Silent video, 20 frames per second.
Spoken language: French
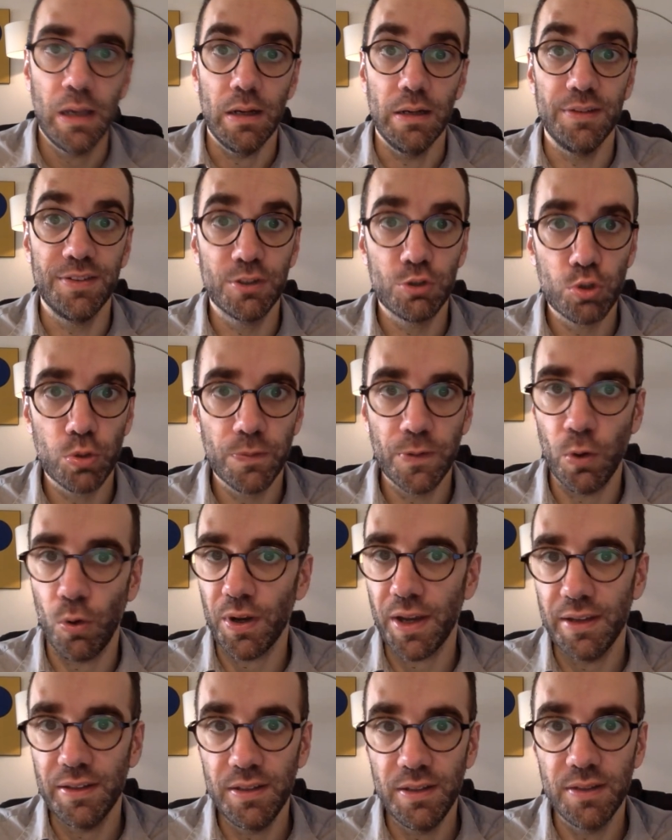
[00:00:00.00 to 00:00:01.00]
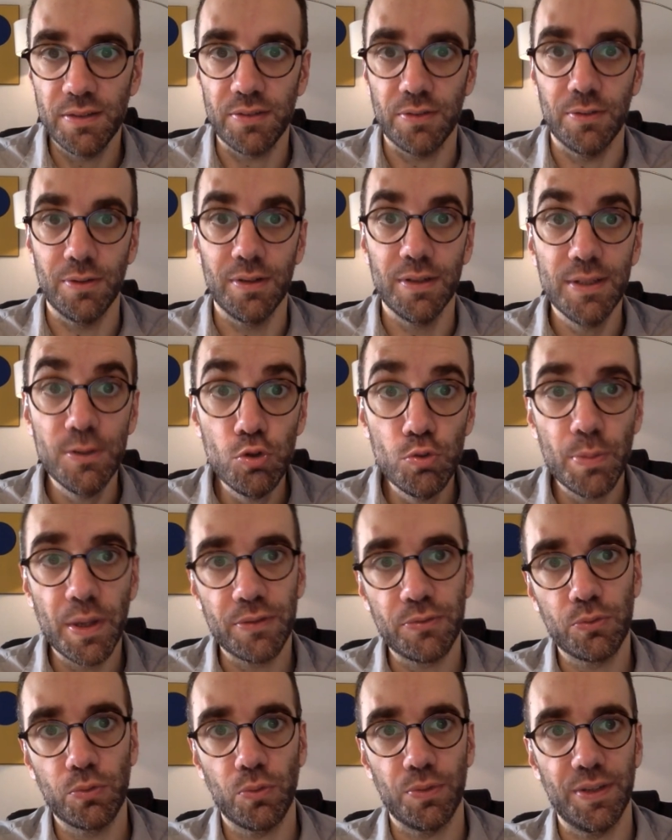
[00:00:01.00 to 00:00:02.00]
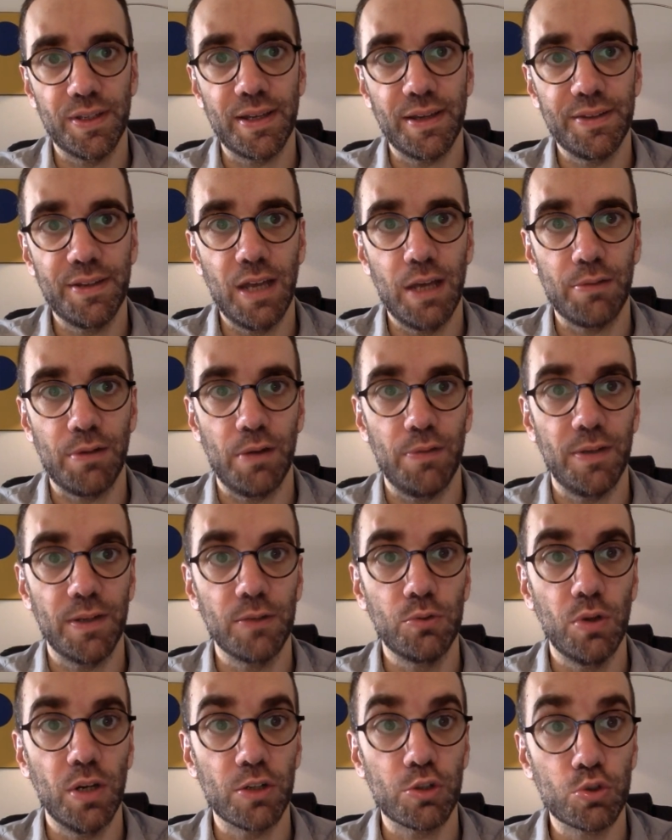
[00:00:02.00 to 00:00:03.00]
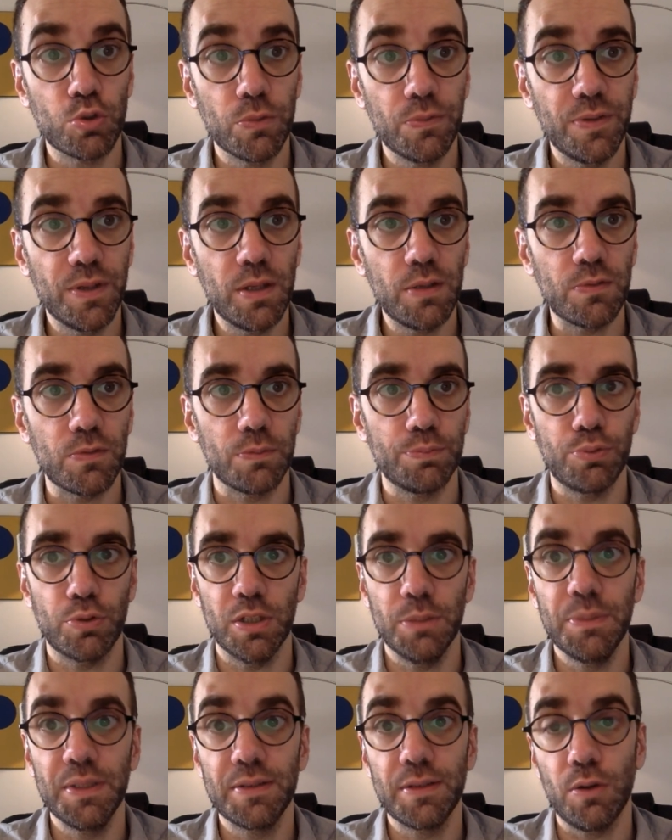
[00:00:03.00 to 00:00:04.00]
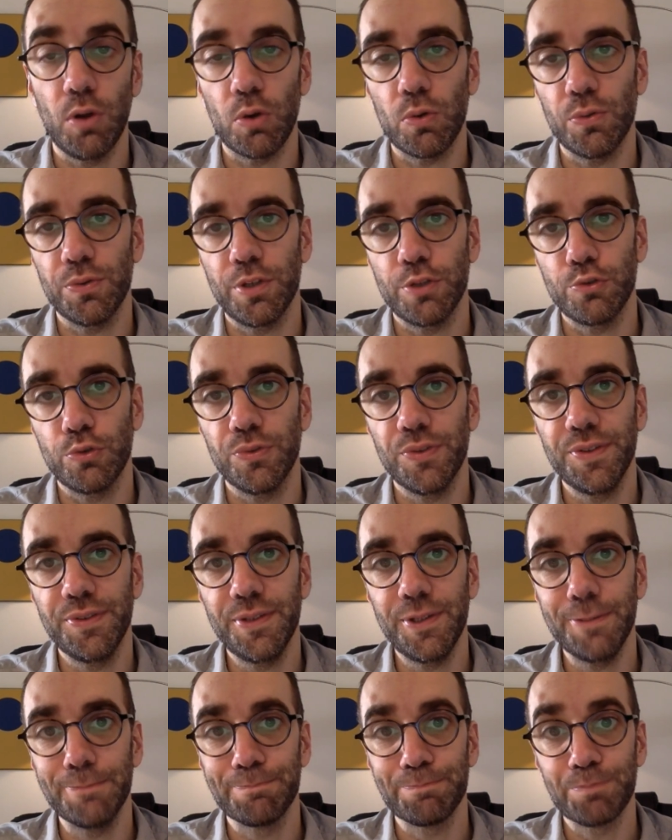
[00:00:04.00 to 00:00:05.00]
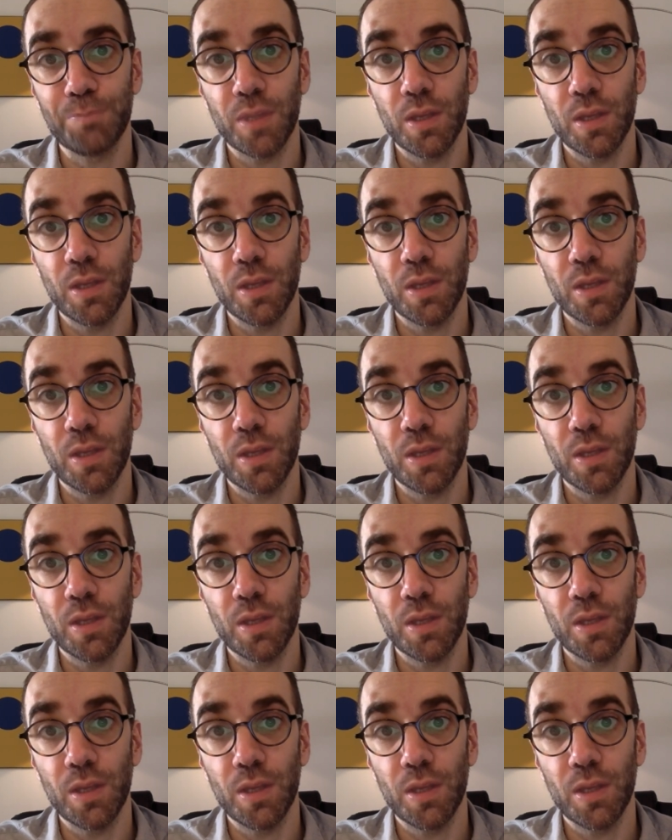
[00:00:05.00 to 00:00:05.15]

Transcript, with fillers: Les échevins organisent l'inhumation des cadavres avec de la chaux vive pour limiter leur contagiosité.